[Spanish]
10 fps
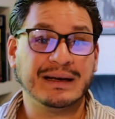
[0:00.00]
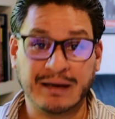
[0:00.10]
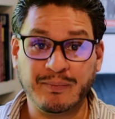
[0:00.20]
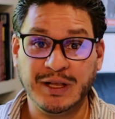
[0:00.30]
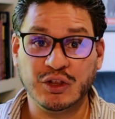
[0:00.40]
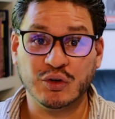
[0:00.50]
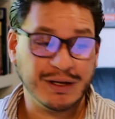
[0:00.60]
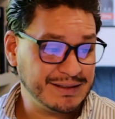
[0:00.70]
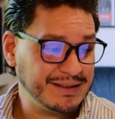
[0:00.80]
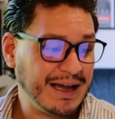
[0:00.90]
Repito,
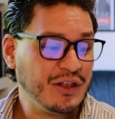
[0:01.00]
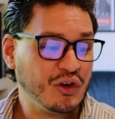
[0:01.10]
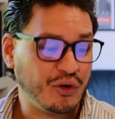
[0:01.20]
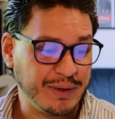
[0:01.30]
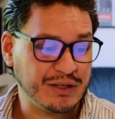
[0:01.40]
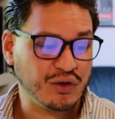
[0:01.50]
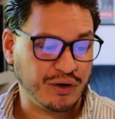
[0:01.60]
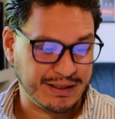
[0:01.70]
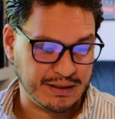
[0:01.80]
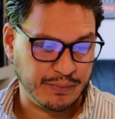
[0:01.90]
este año comienzo
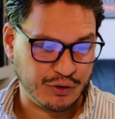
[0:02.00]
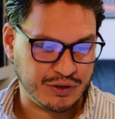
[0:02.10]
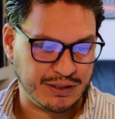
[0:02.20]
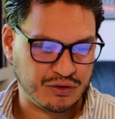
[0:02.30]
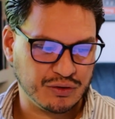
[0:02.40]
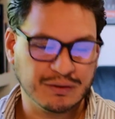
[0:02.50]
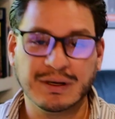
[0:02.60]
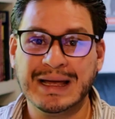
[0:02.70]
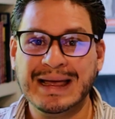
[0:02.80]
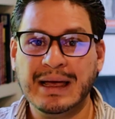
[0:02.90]
con ese proceso.
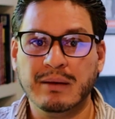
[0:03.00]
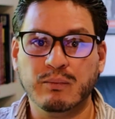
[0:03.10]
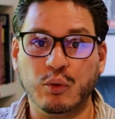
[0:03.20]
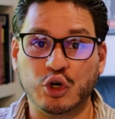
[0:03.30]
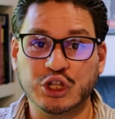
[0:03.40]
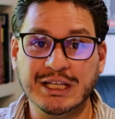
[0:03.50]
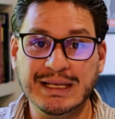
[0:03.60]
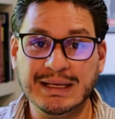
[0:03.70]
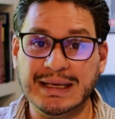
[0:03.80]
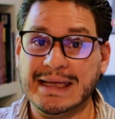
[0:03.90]
Por
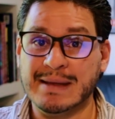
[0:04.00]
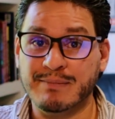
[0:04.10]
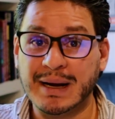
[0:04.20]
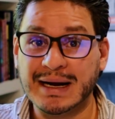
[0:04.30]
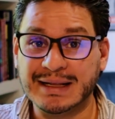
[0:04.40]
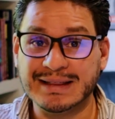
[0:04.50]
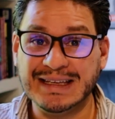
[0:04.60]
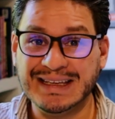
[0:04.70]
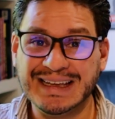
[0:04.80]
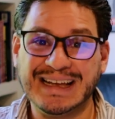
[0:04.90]
ti y para
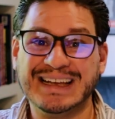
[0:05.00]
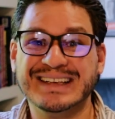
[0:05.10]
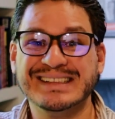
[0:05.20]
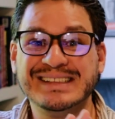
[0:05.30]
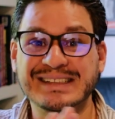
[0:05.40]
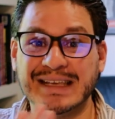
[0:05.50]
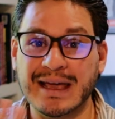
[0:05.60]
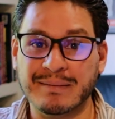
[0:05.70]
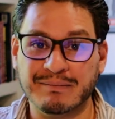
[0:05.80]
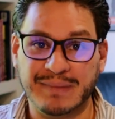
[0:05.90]
ti,
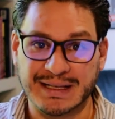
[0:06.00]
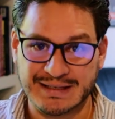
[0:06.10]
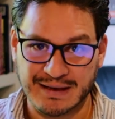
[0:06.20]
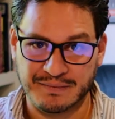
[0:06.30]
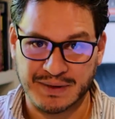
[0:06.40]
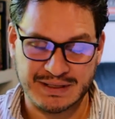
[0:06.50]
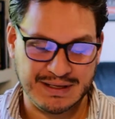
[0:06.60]
siempre, siempre,